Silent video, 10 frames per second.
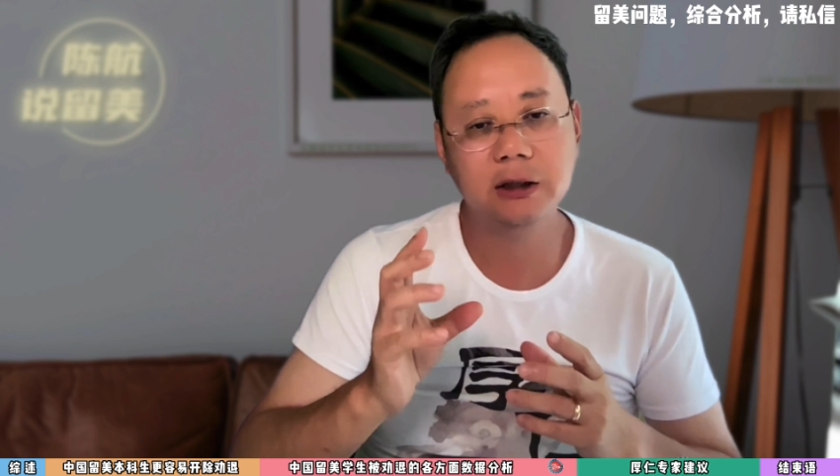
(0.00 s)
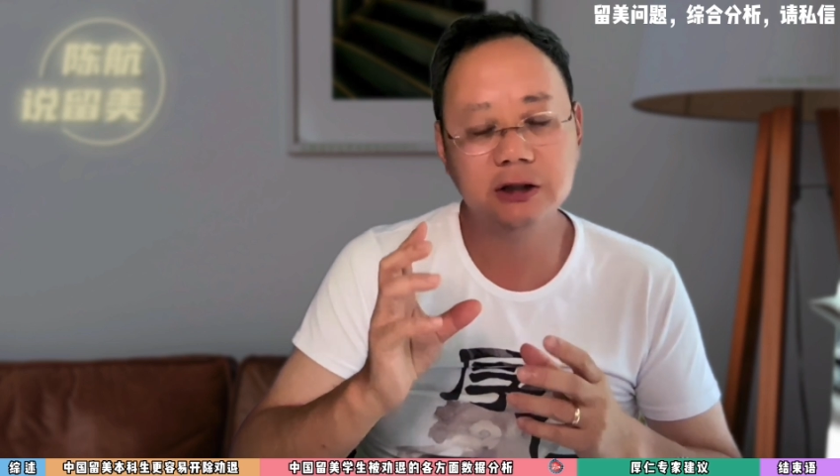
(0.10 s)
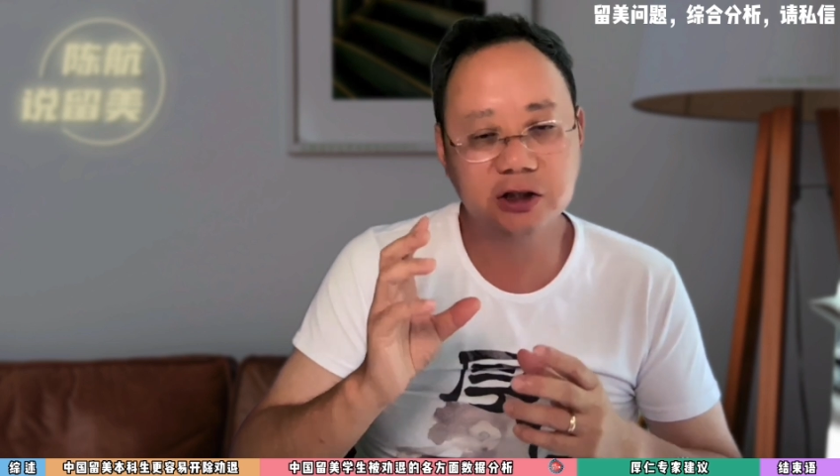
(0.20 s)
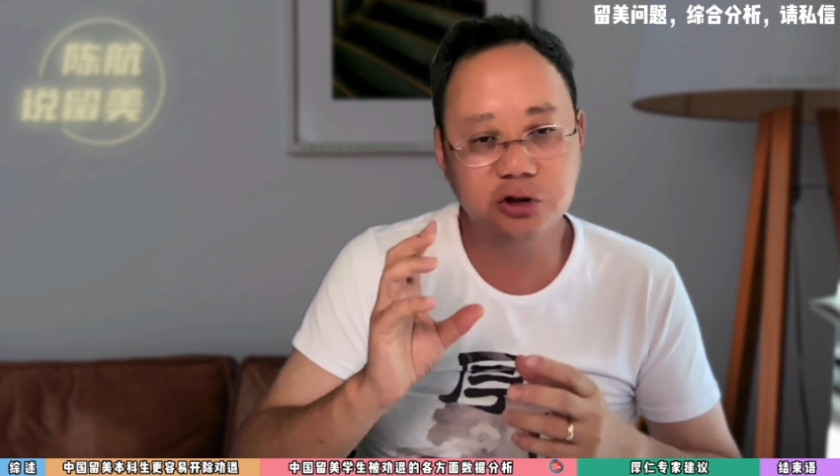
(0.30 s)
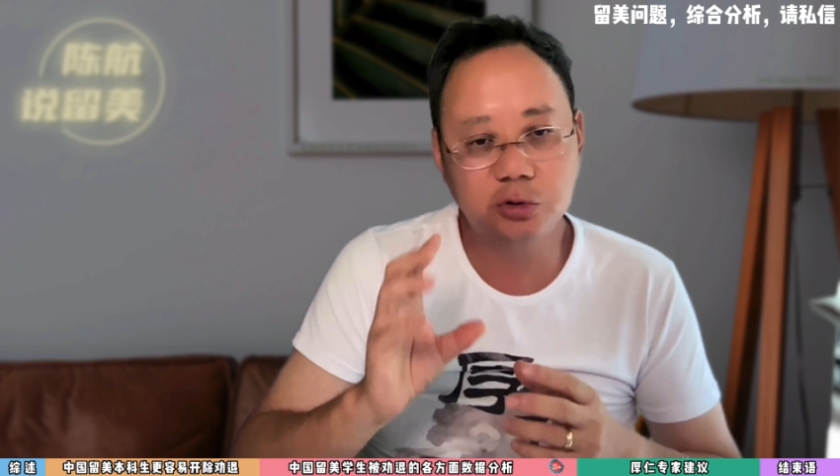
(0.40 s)
这
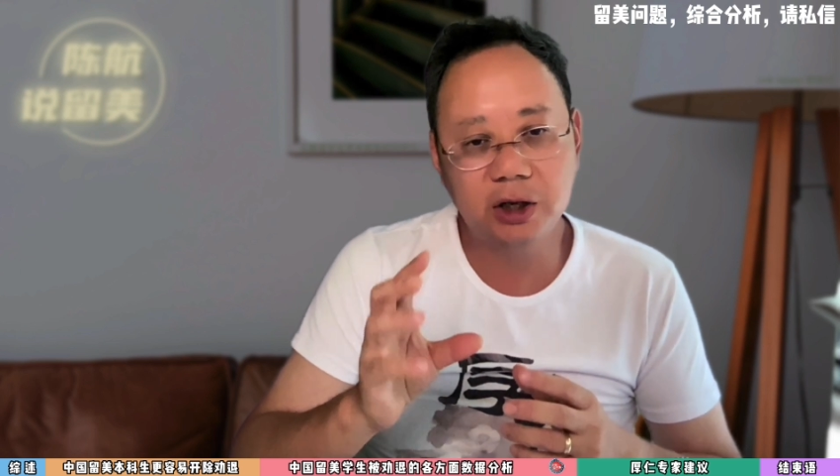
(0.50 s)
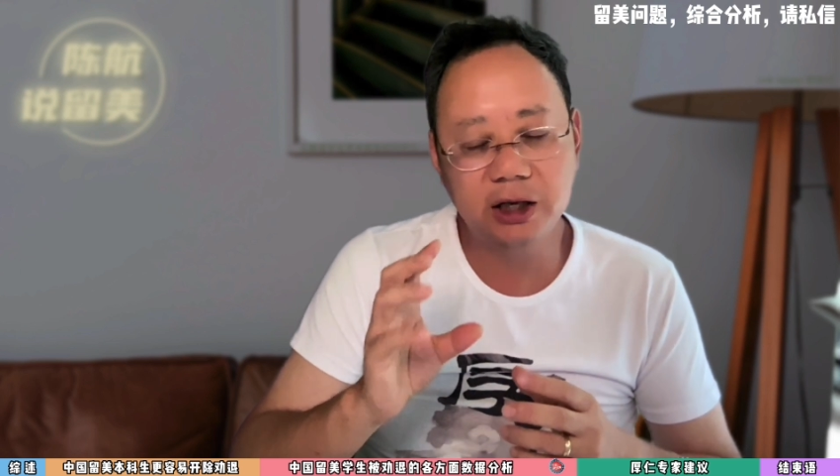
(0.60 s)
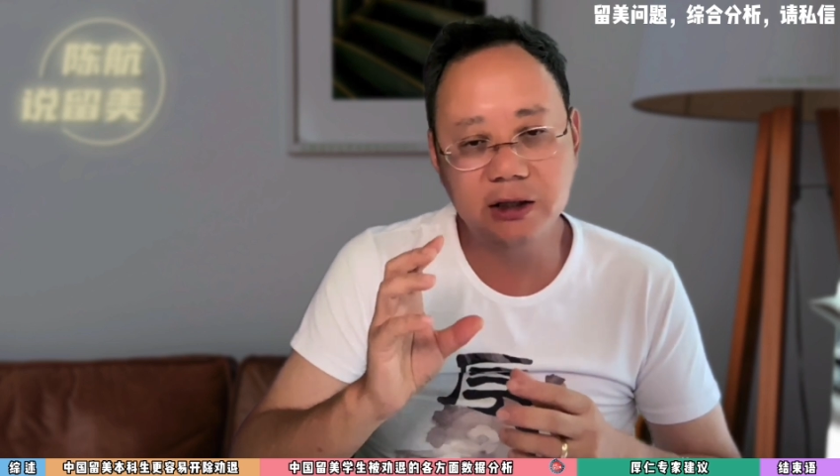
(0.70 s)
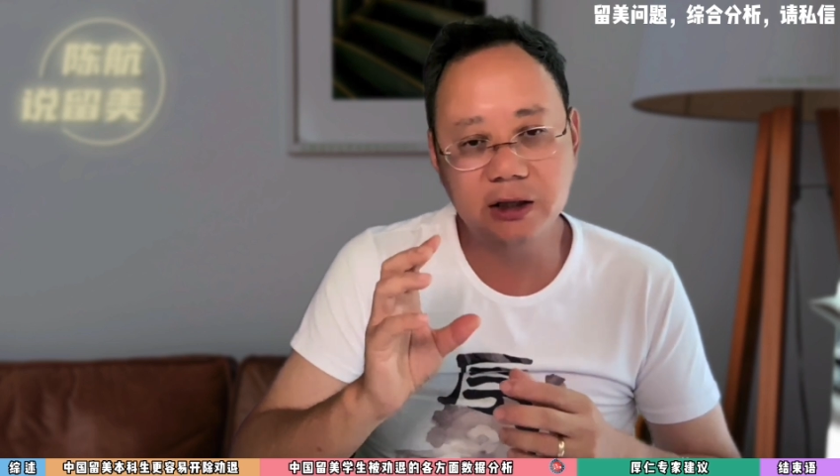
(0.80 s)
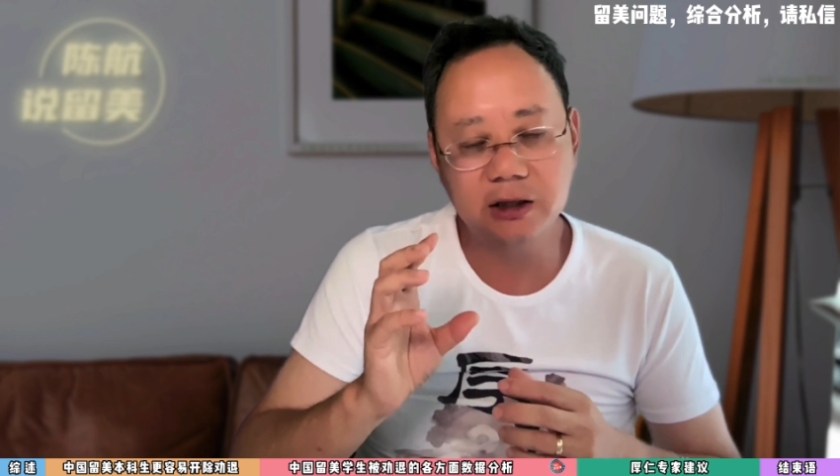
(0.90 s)
个学
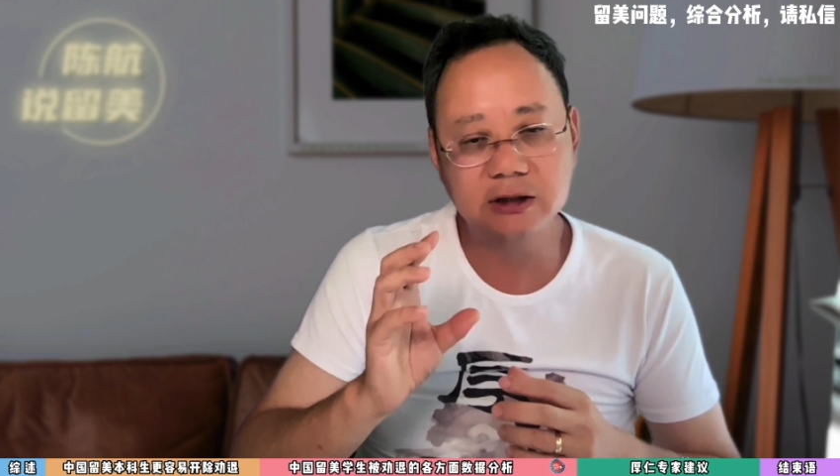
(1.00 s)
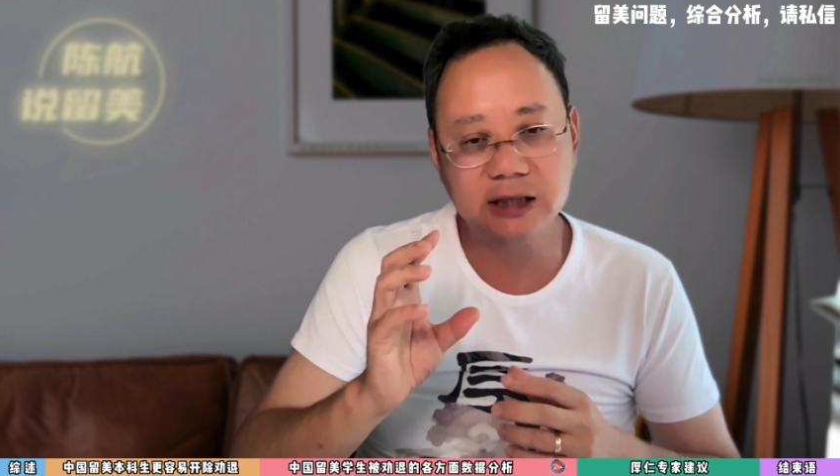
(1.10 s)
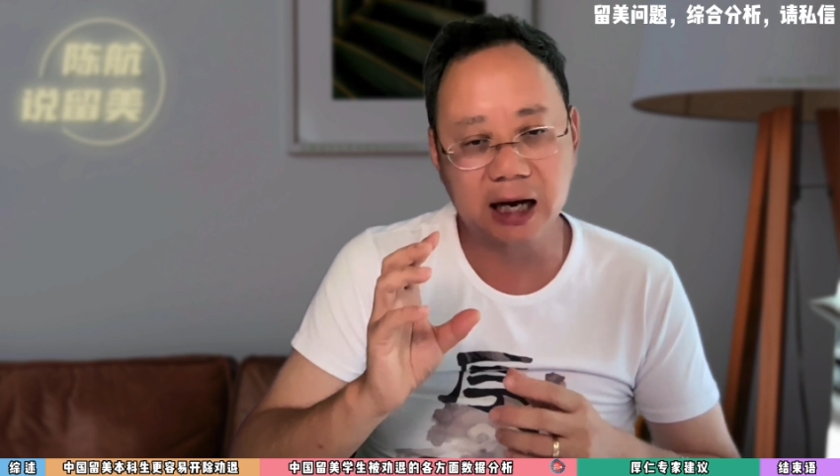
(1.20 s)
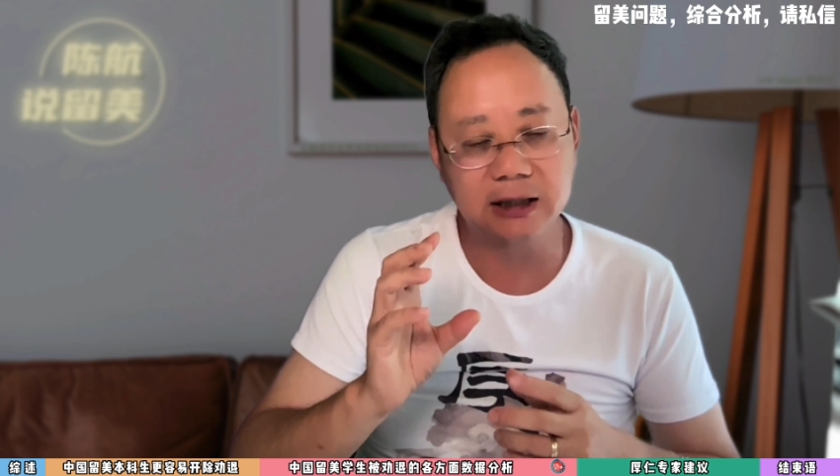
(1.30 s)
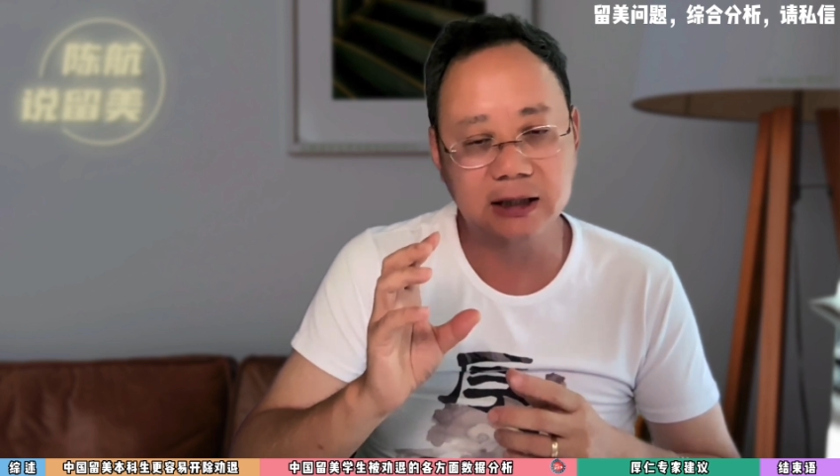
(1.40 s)
业呢更
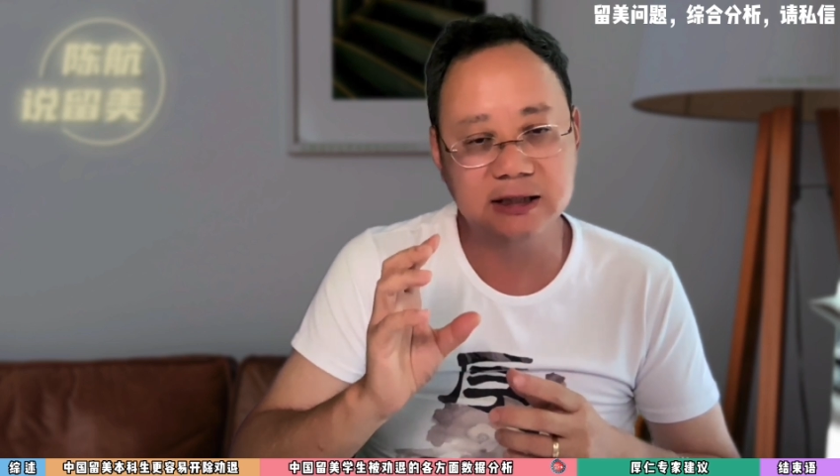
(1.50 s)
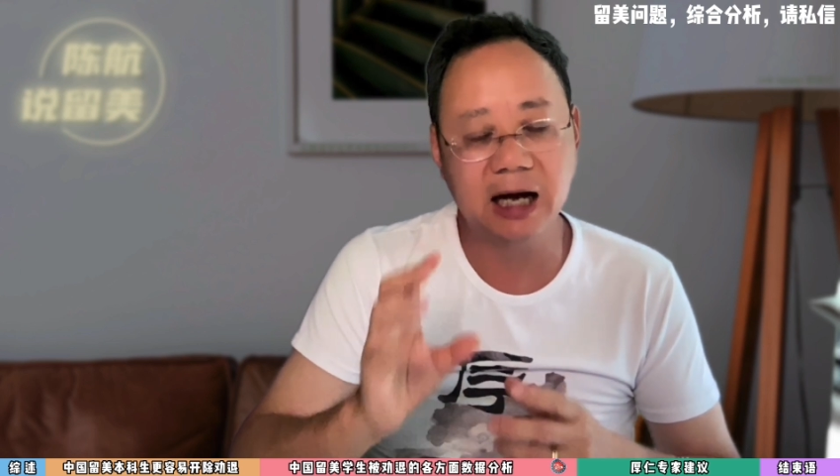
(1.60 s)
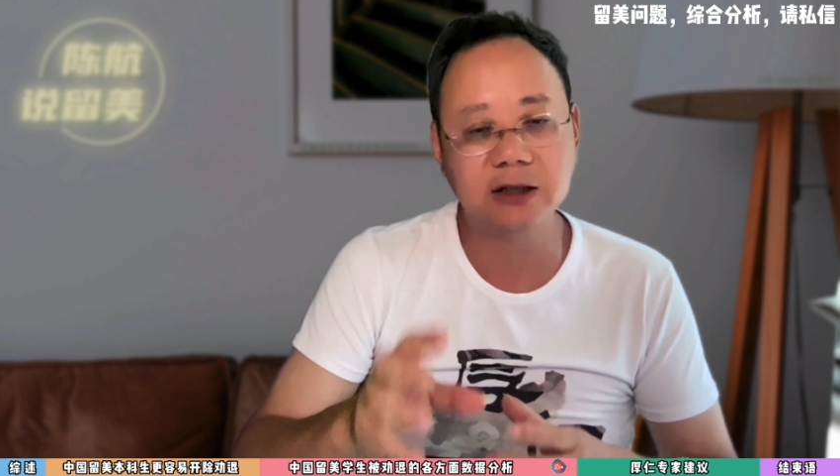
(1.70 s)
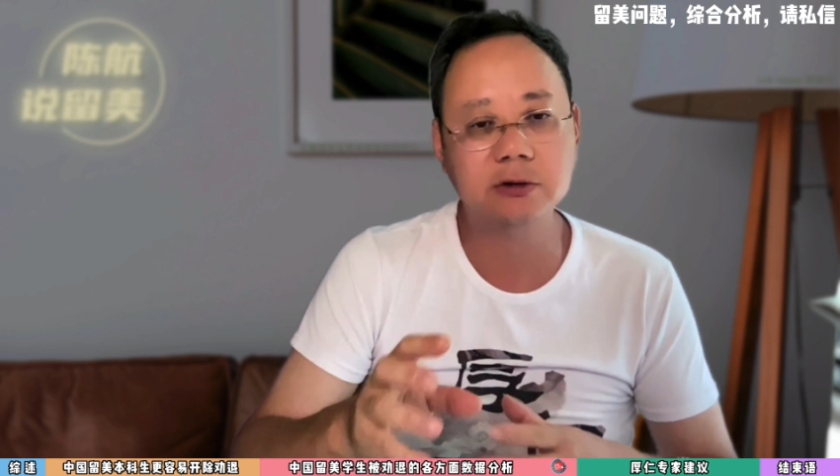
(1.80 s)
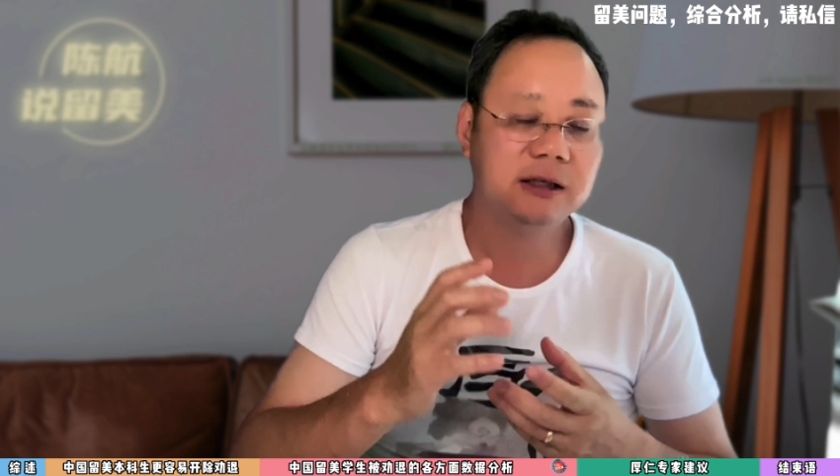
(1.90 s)
加的
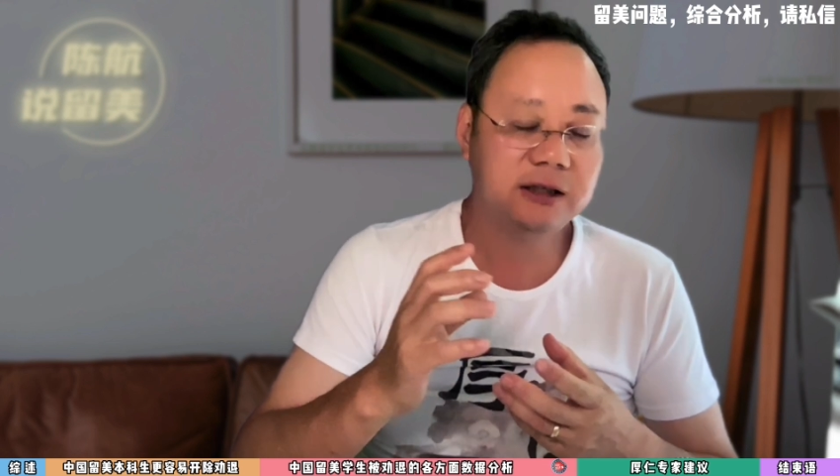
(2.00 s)
加重。